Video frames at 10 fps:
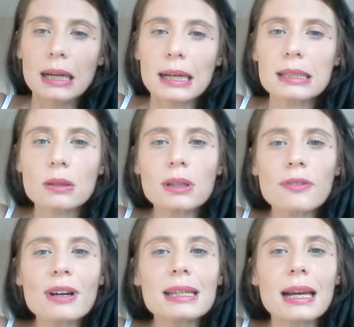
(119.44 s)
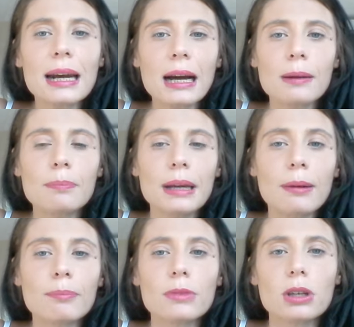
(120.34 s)
La seconda fase è la
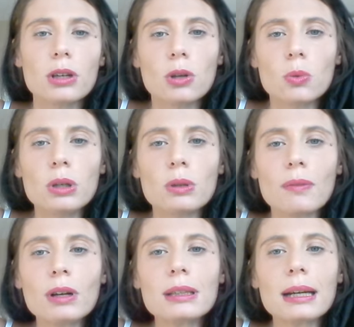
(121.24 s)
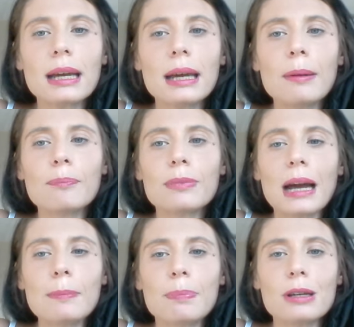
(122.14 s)
rabbia, quindi una volta che
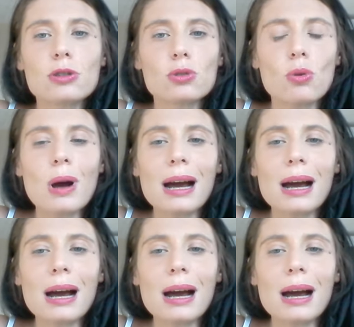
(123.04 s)
hai preso